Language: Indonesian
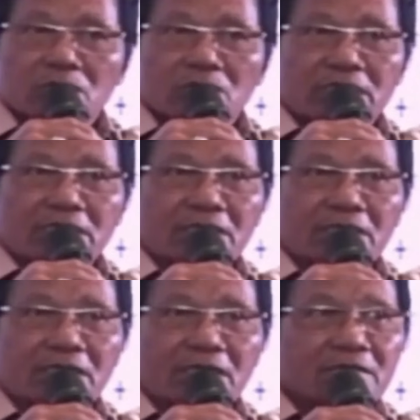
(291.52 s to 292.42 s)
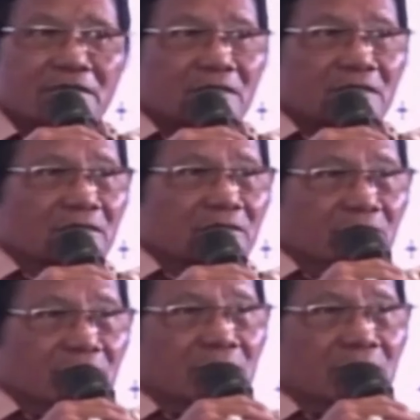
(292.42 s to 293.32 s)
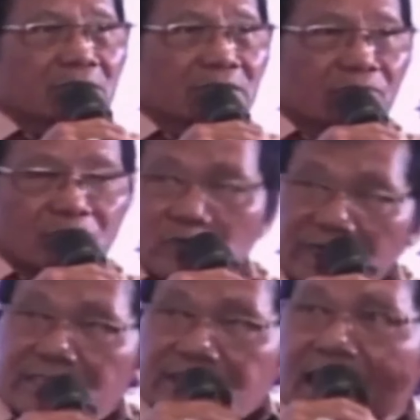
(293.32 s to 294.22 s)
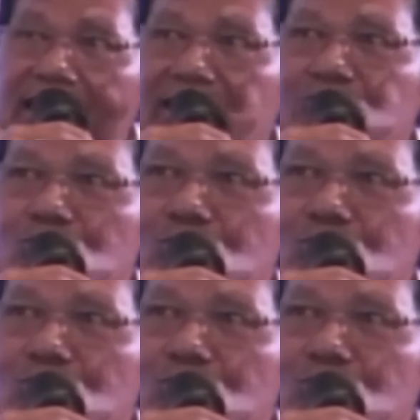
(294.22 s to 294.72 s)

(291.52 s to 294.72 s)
Bung Rocky ya mungkin di sana yang